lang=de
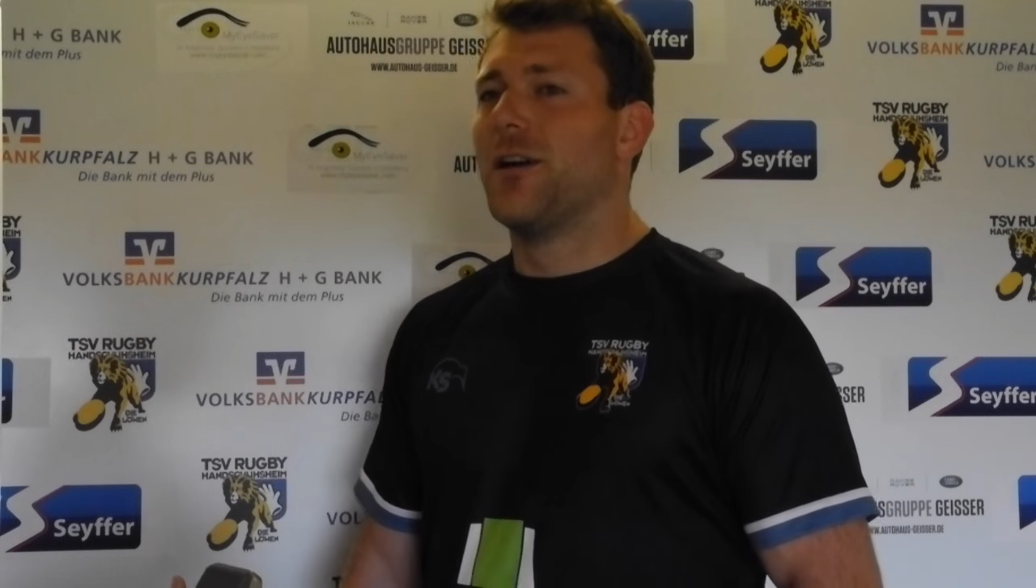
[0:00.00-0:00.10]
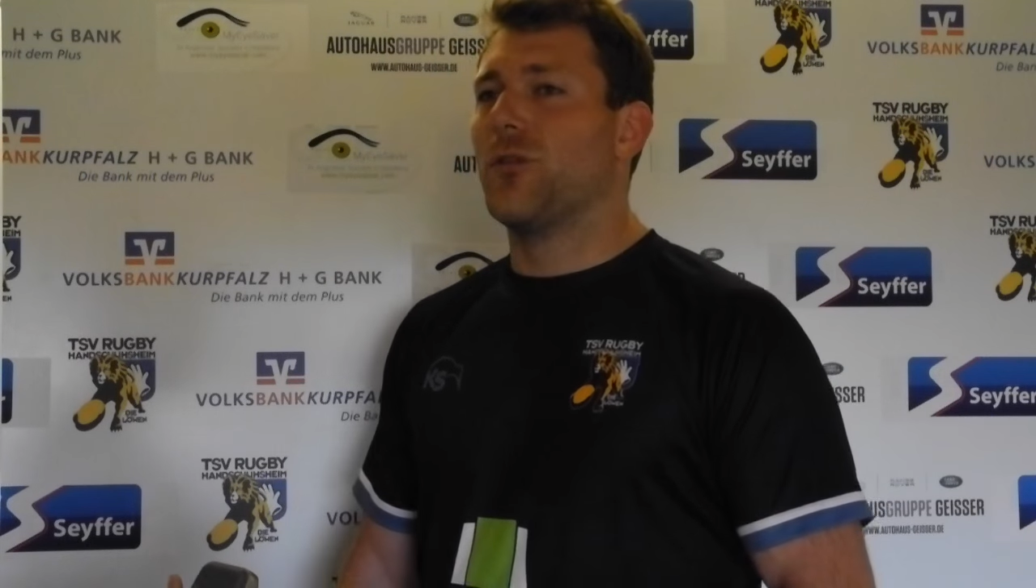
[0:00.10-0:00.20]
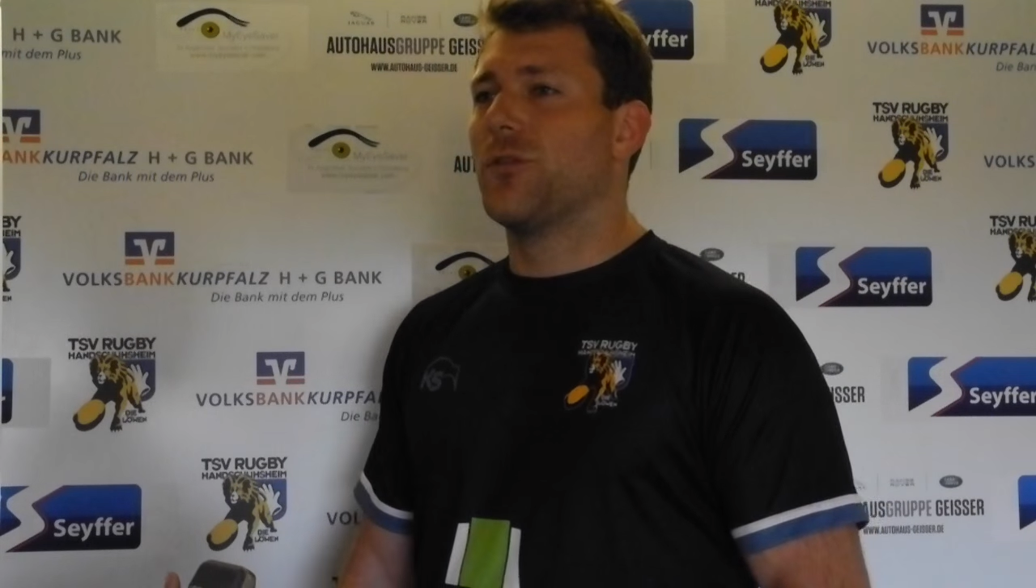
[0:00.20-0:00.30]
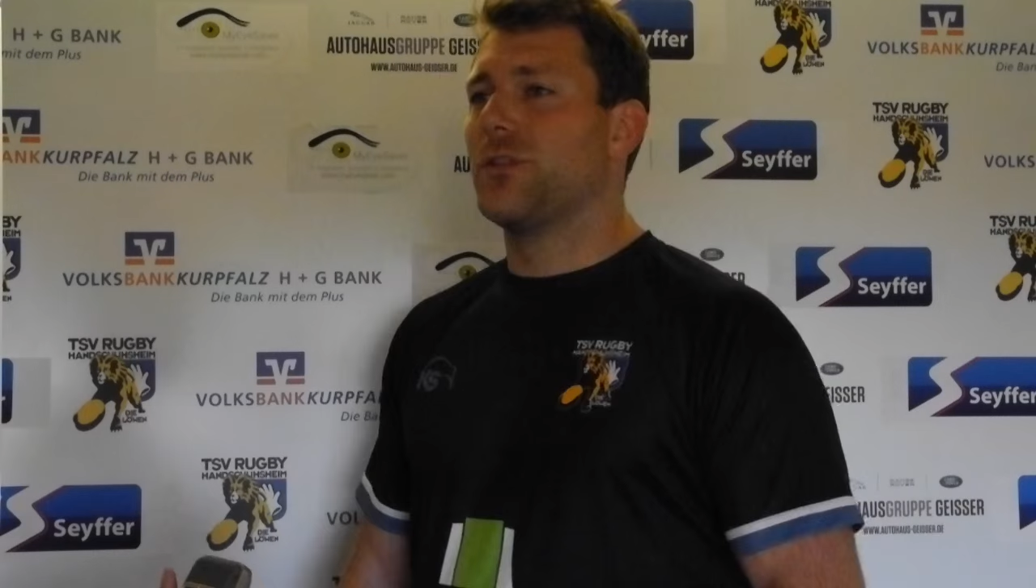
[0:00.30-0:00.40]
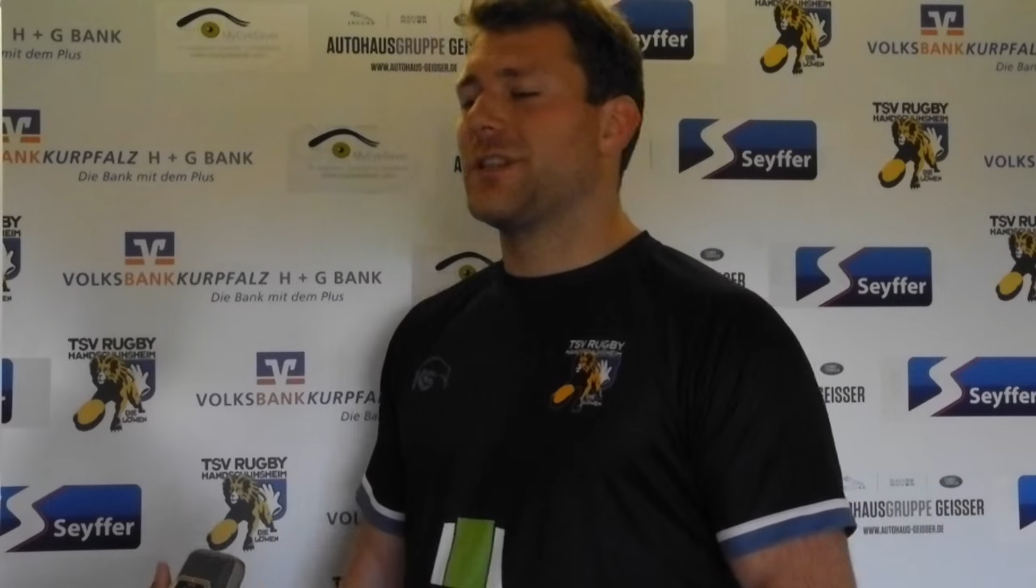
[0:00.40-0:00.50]

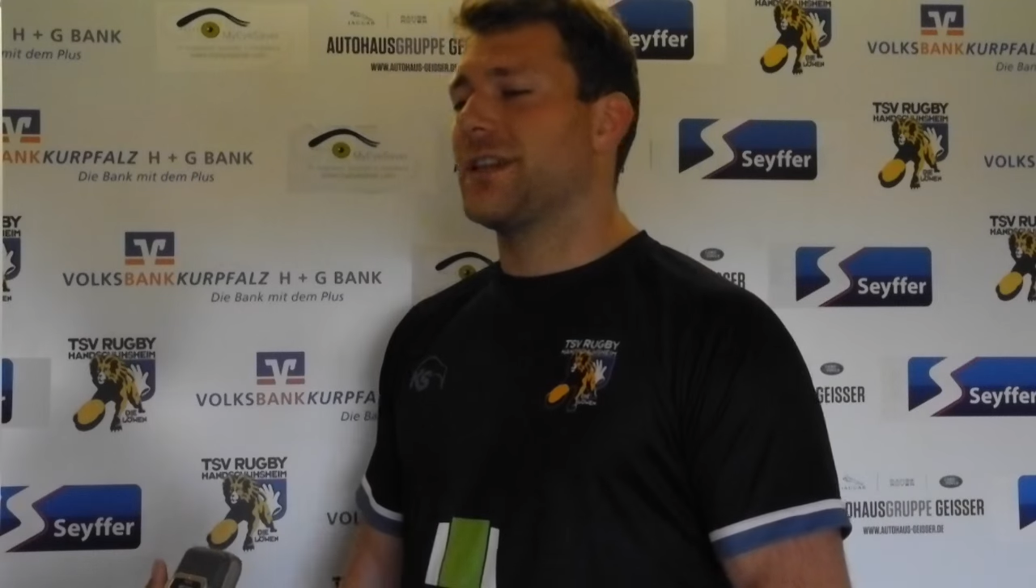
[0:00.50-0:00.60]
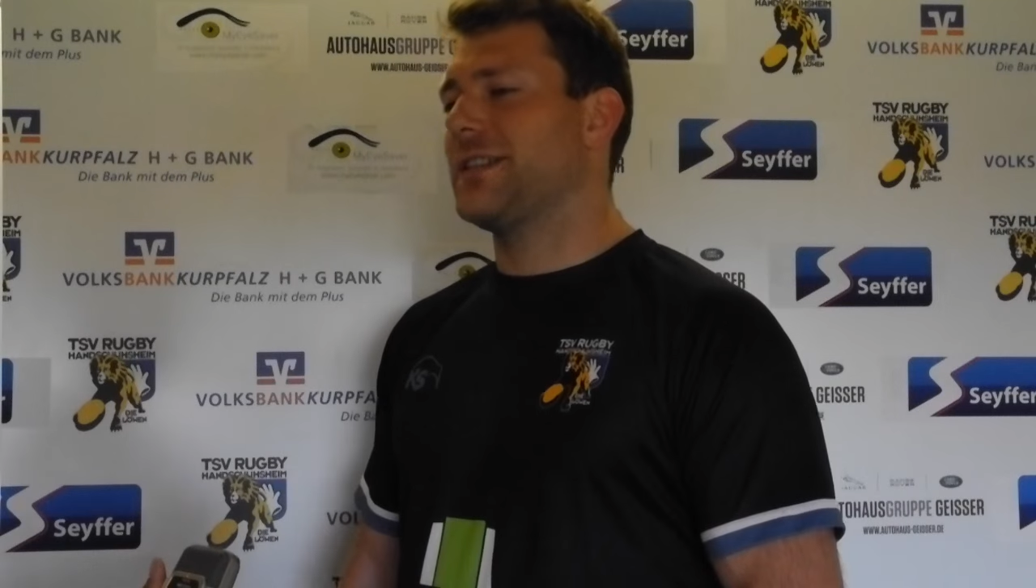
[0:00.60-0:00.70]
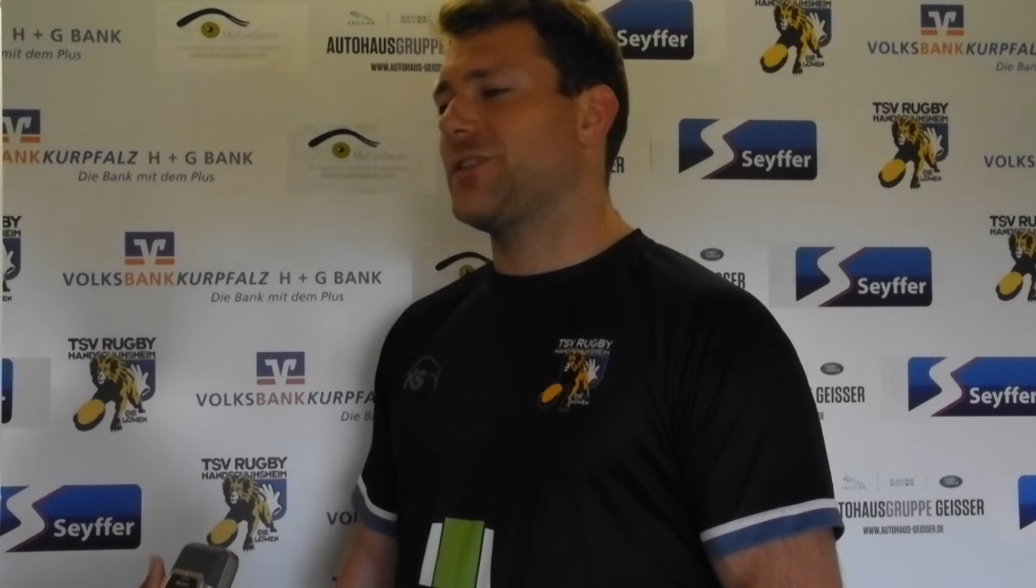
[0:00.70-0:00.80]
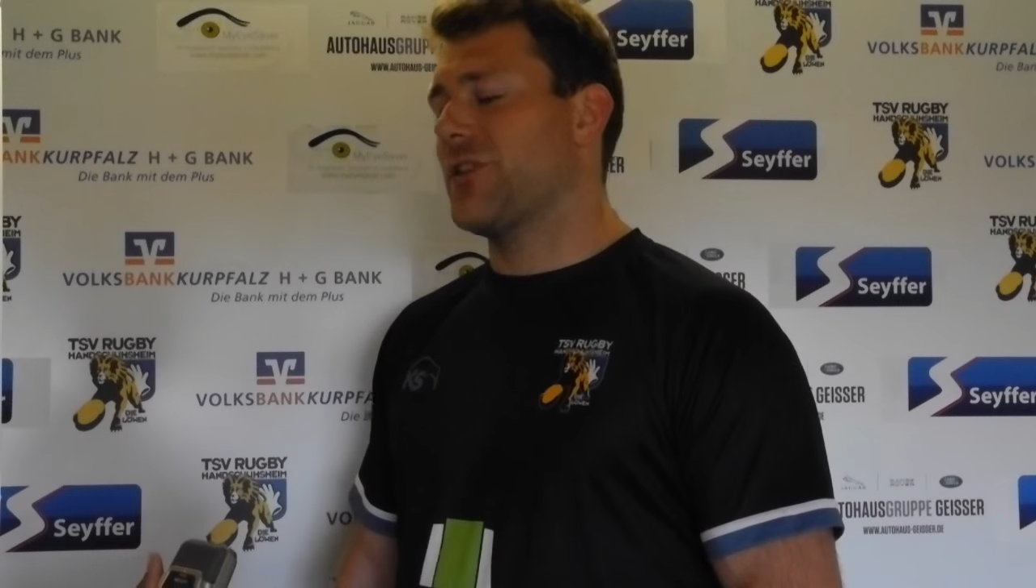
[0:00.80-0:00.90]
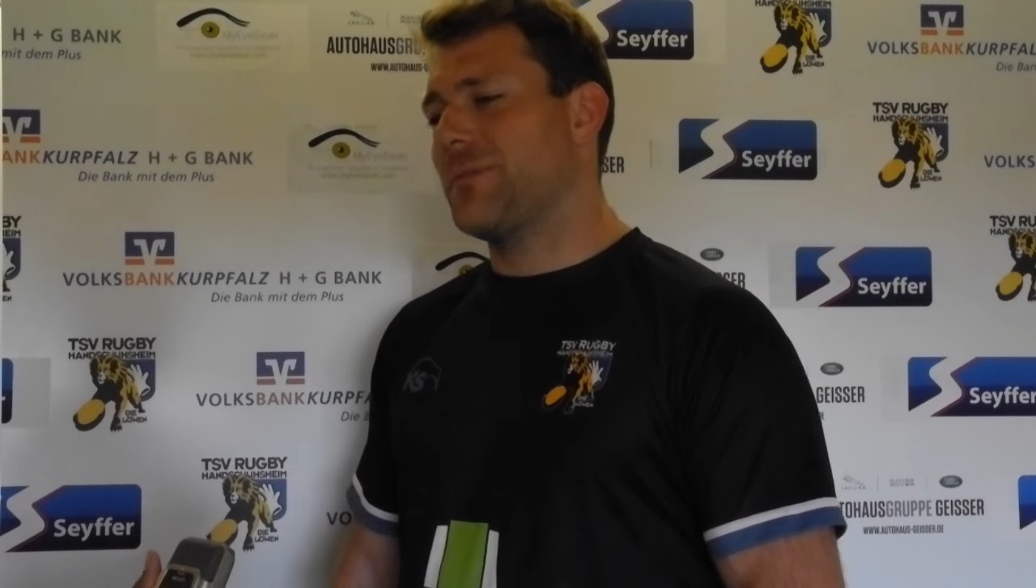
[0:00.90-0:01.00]
Und äh,
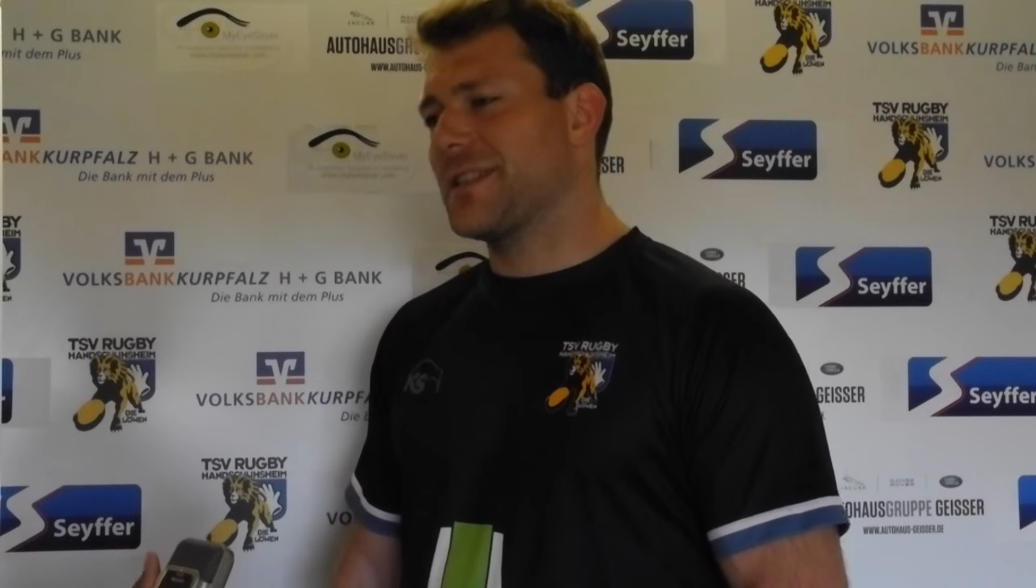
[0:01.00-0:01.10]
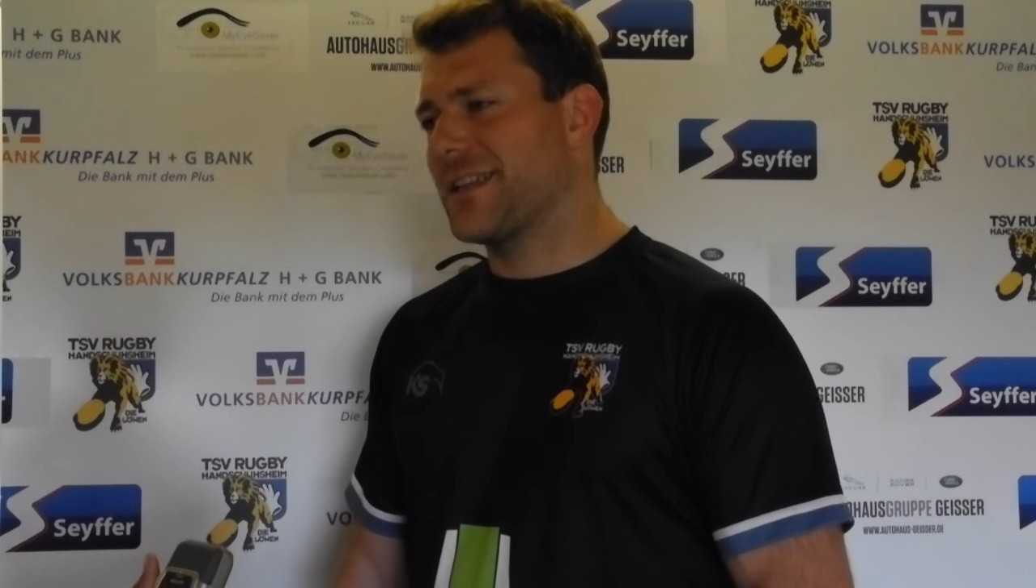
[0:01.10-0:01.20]
die Derbys